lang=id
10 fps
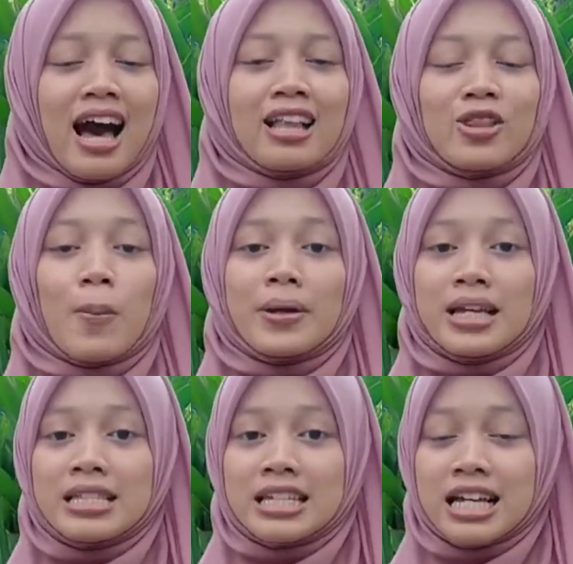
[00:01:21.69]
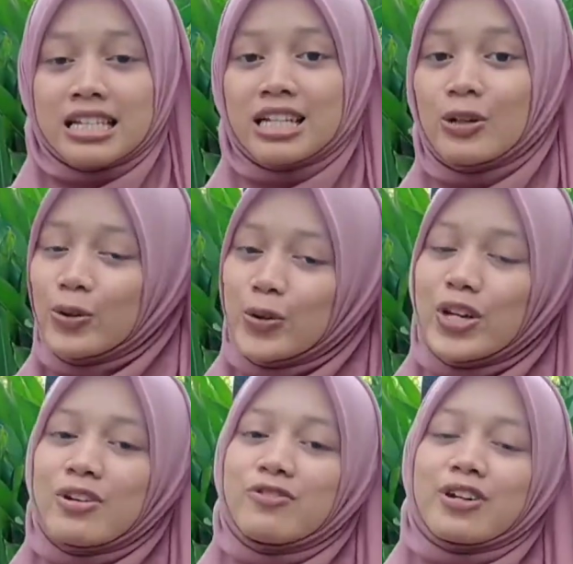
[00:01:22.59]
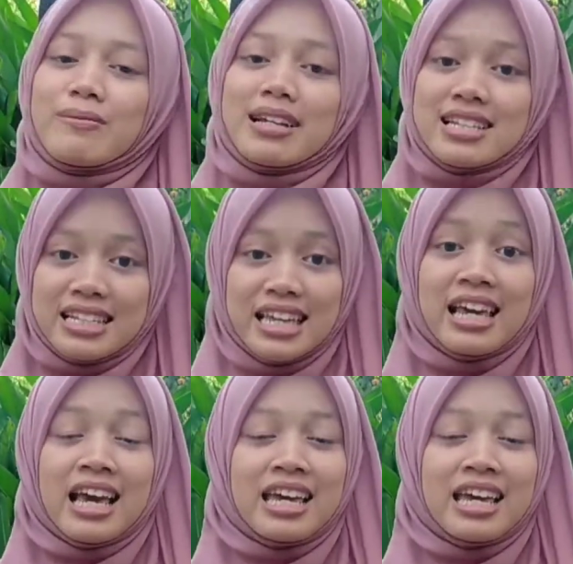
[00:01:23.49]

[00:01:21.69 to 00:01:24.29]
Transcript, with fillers: atau menyajikan seluruh informasi